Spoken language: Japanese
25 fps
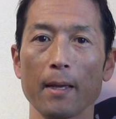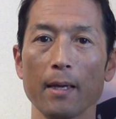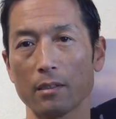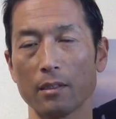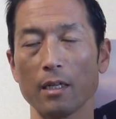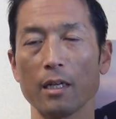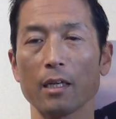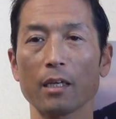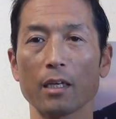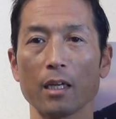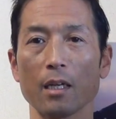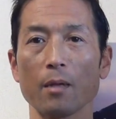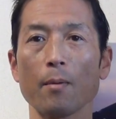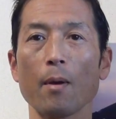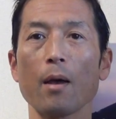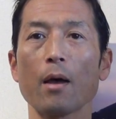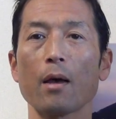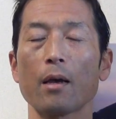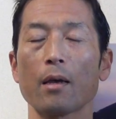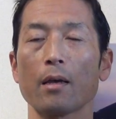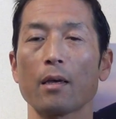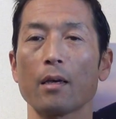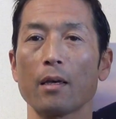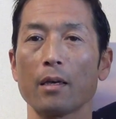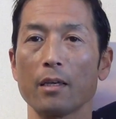でなけれ
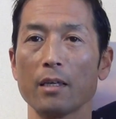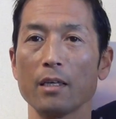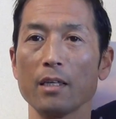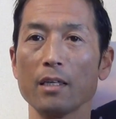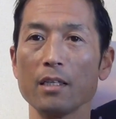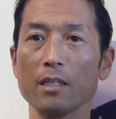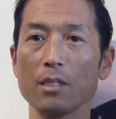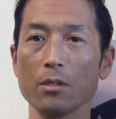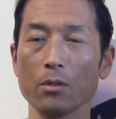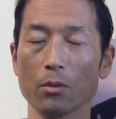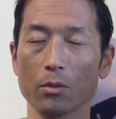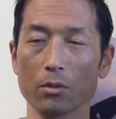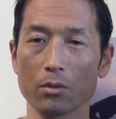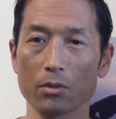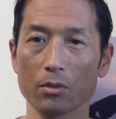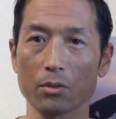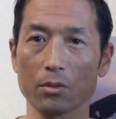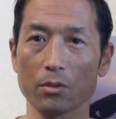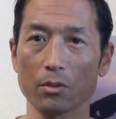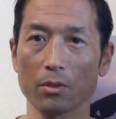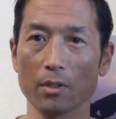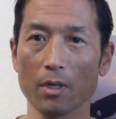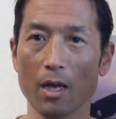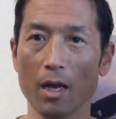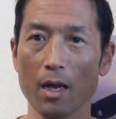ば、えー、維持をす
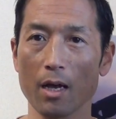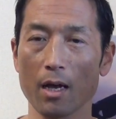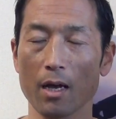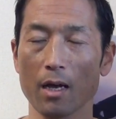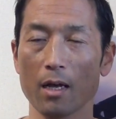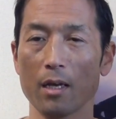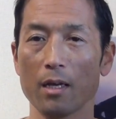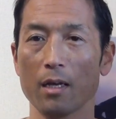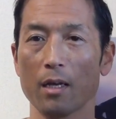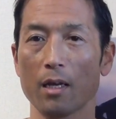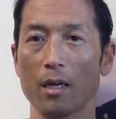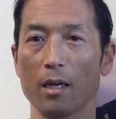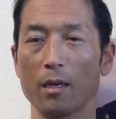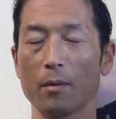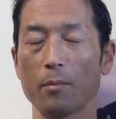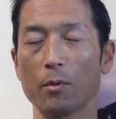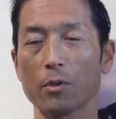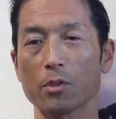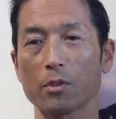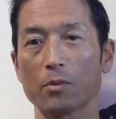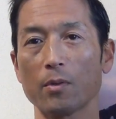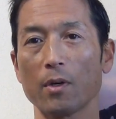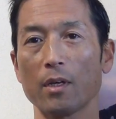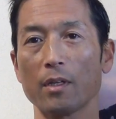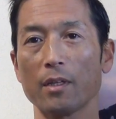るか、えー、
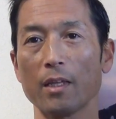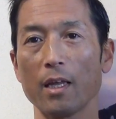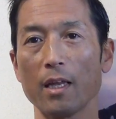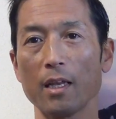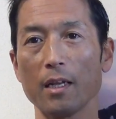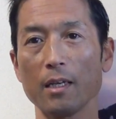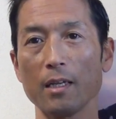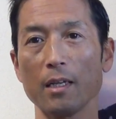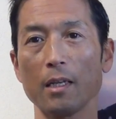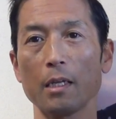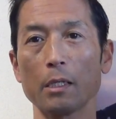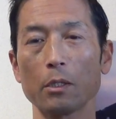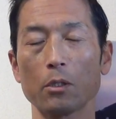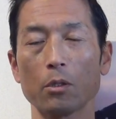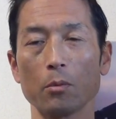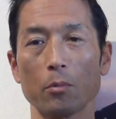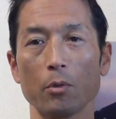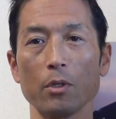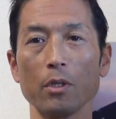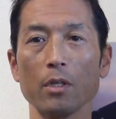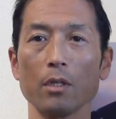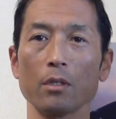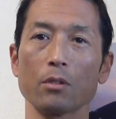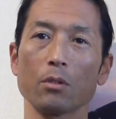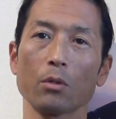もしくは年齢とと
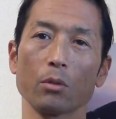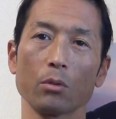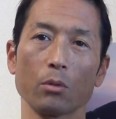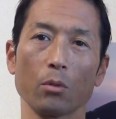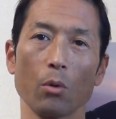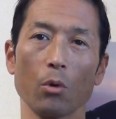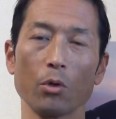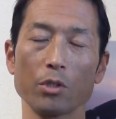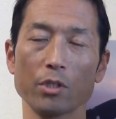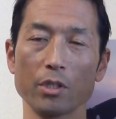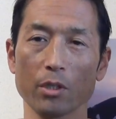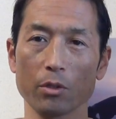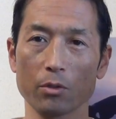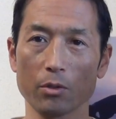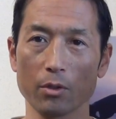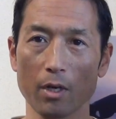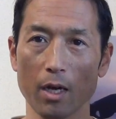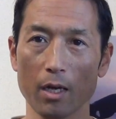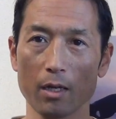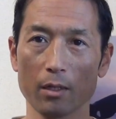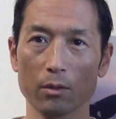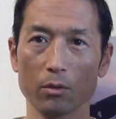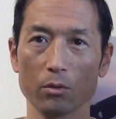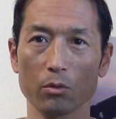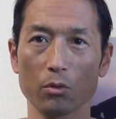もにちょっと落ちてくる
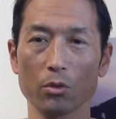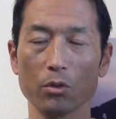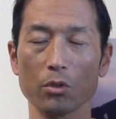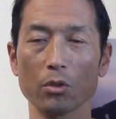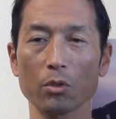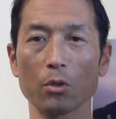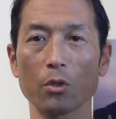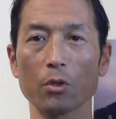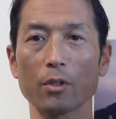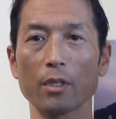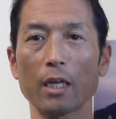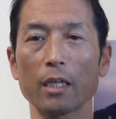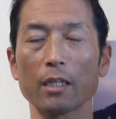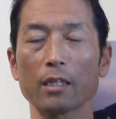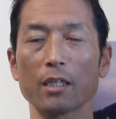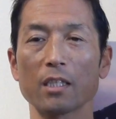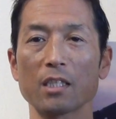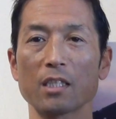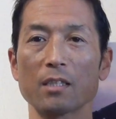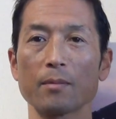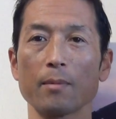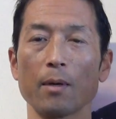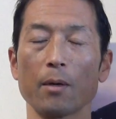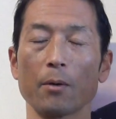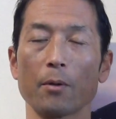か、というところになって
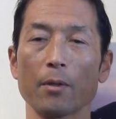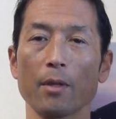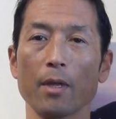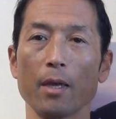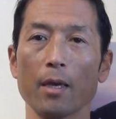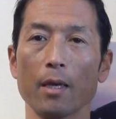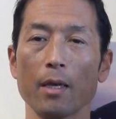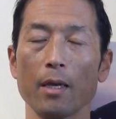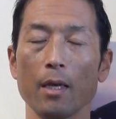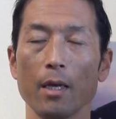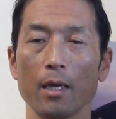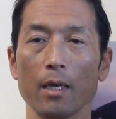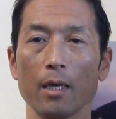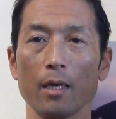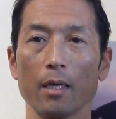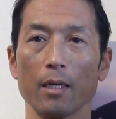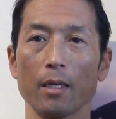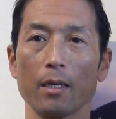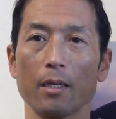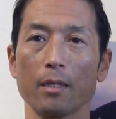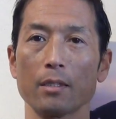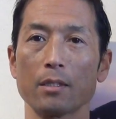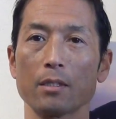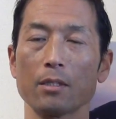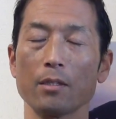しまうので、
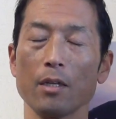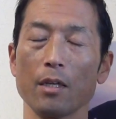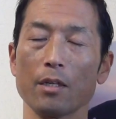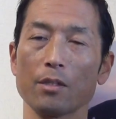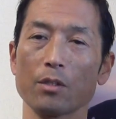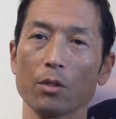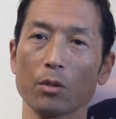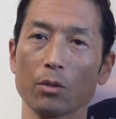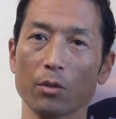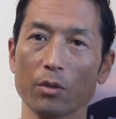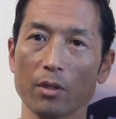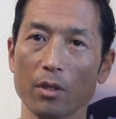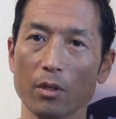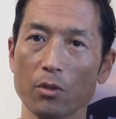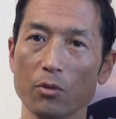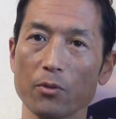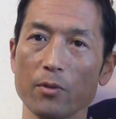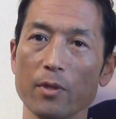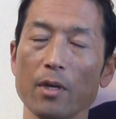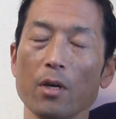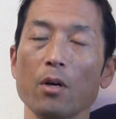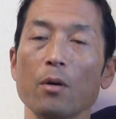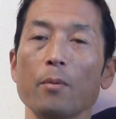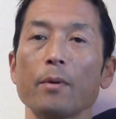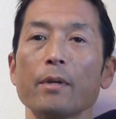えー、常にちょっとね、
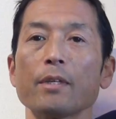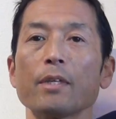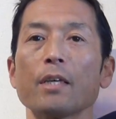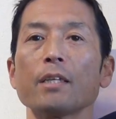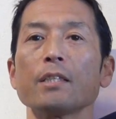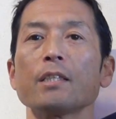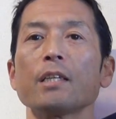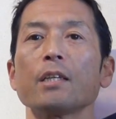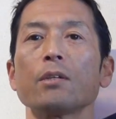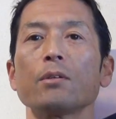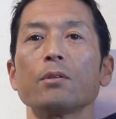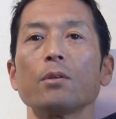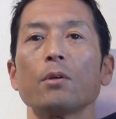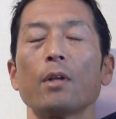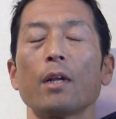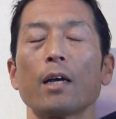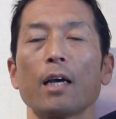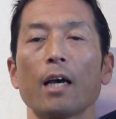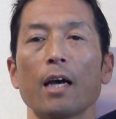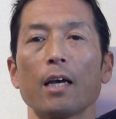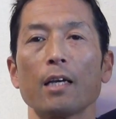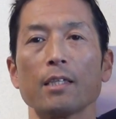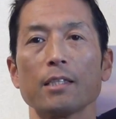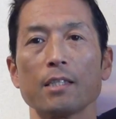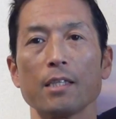上を目指していくような
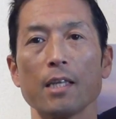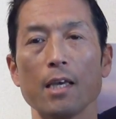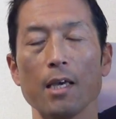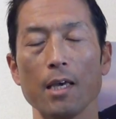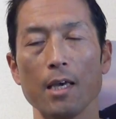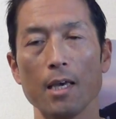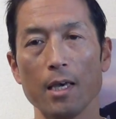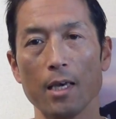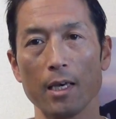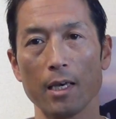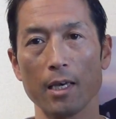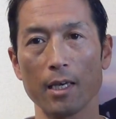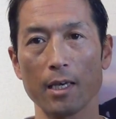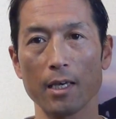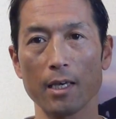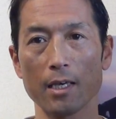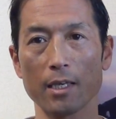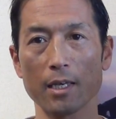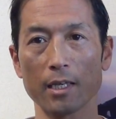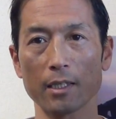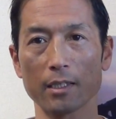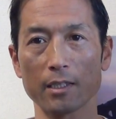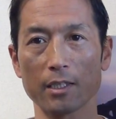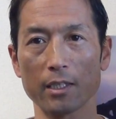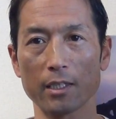感じで、
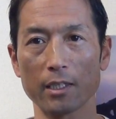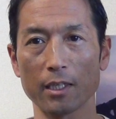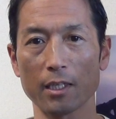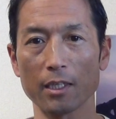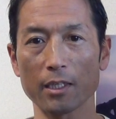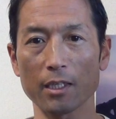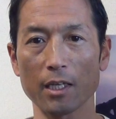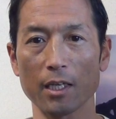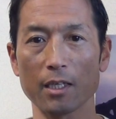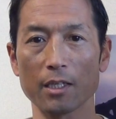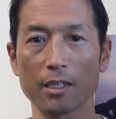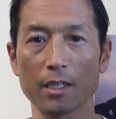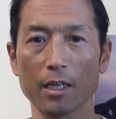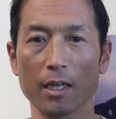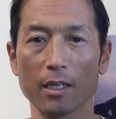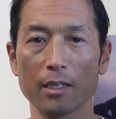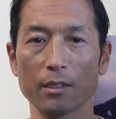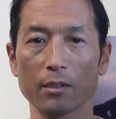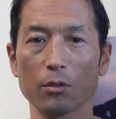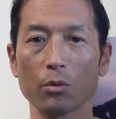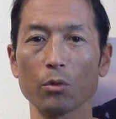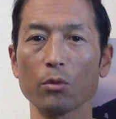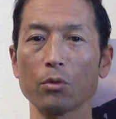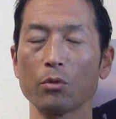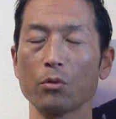えー、やっていかなきゃいけな
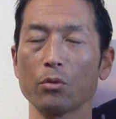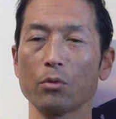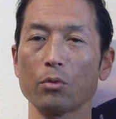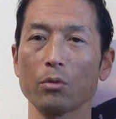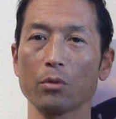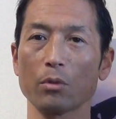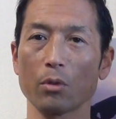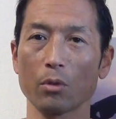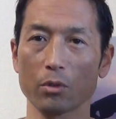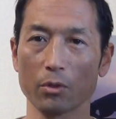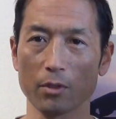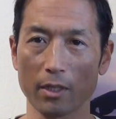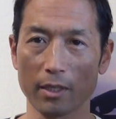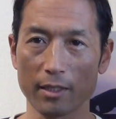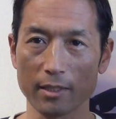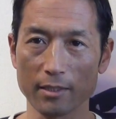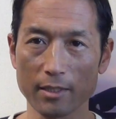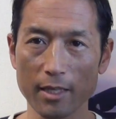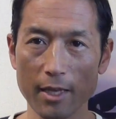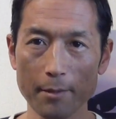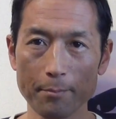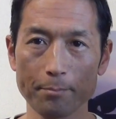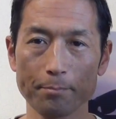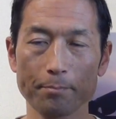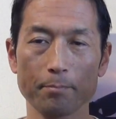いということなんで
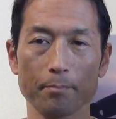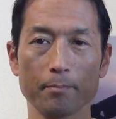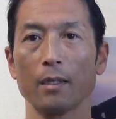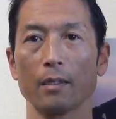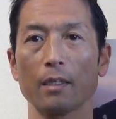すね。